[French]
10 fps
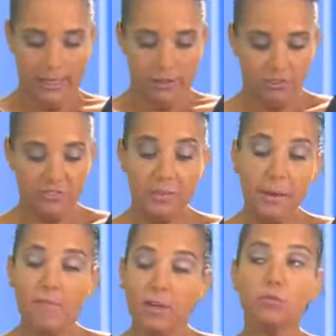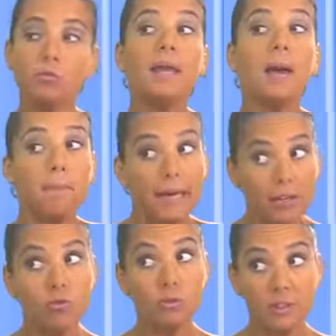J'estime avoir subi un
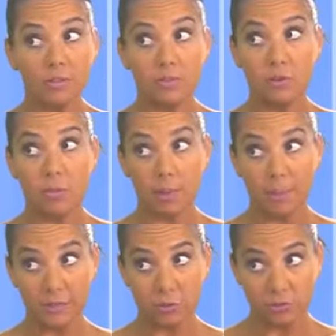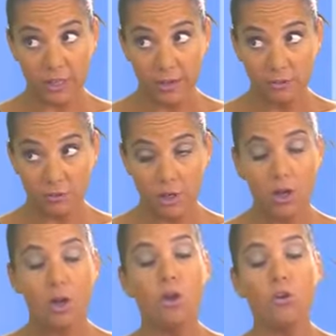préjudice dans ma prise en charge.
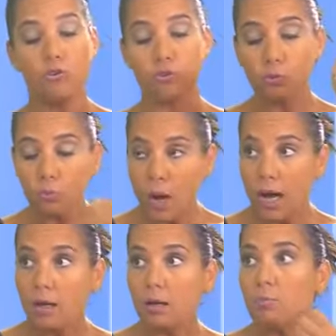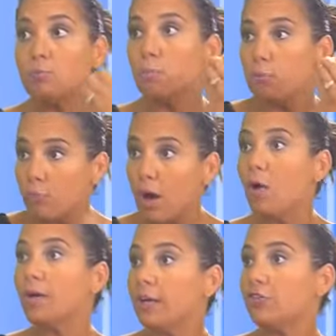Je dois pour pouvoir
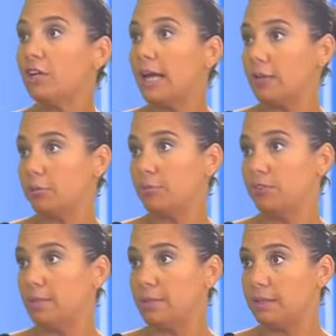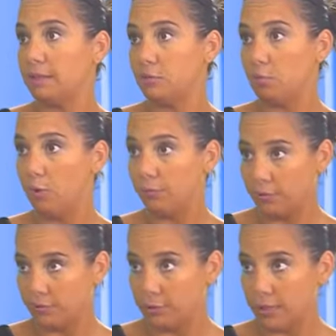engager la responsabilité du
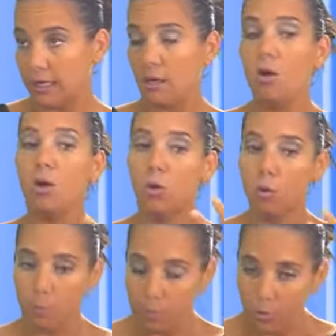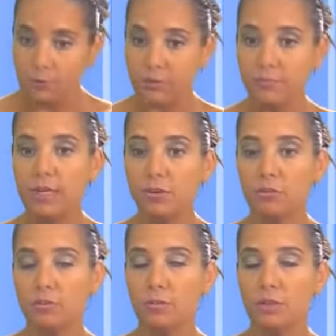professionnel au plan civil,
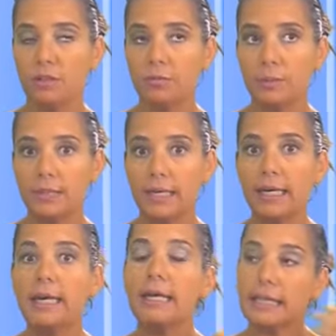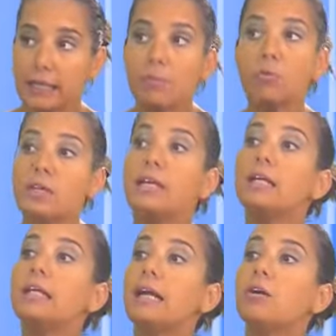je vais m'en expliquer, démontrer
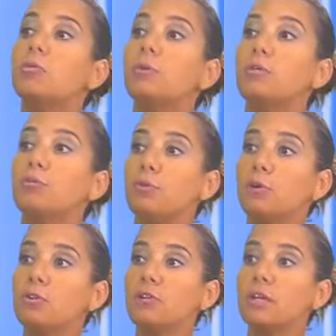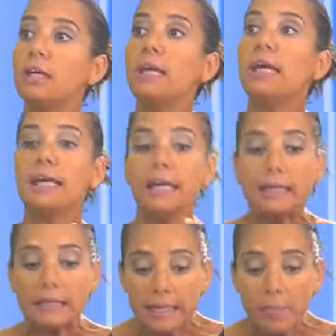qu'il a commis une faute et
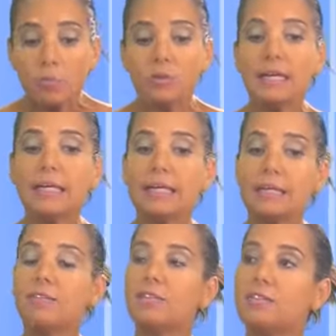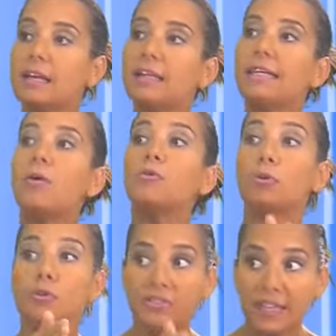démontrer qu'il existe un lien
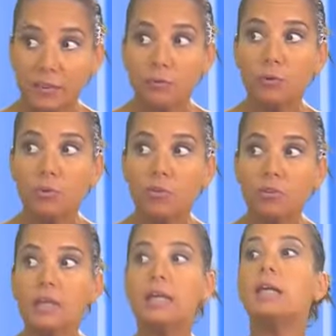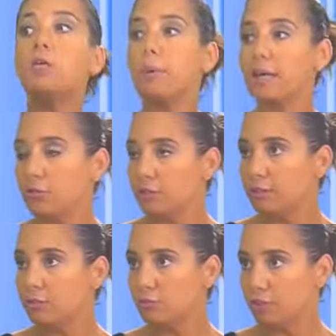entre cette faute et le
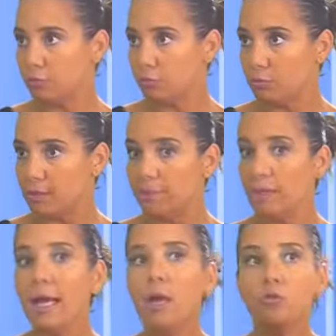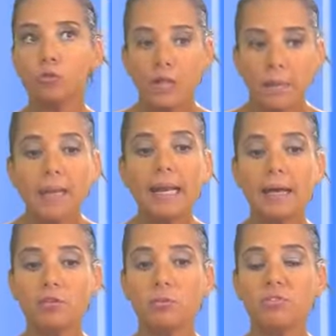préjudice que j'ai subi. Ce qu'on appelle la
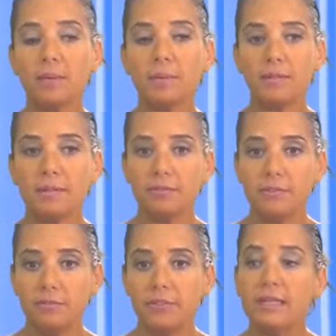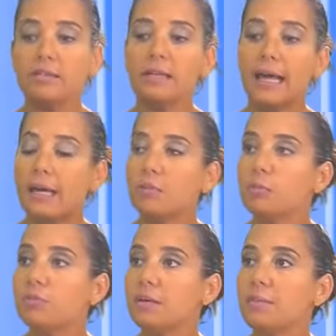responsabilité civile, c'est la
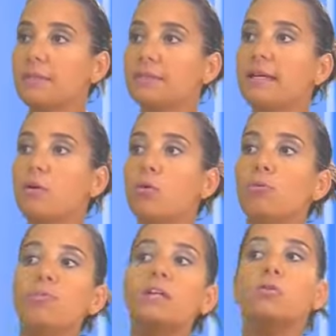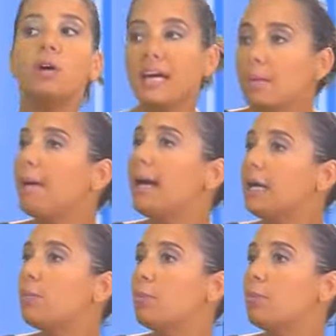responsabilité au fin de réparer mon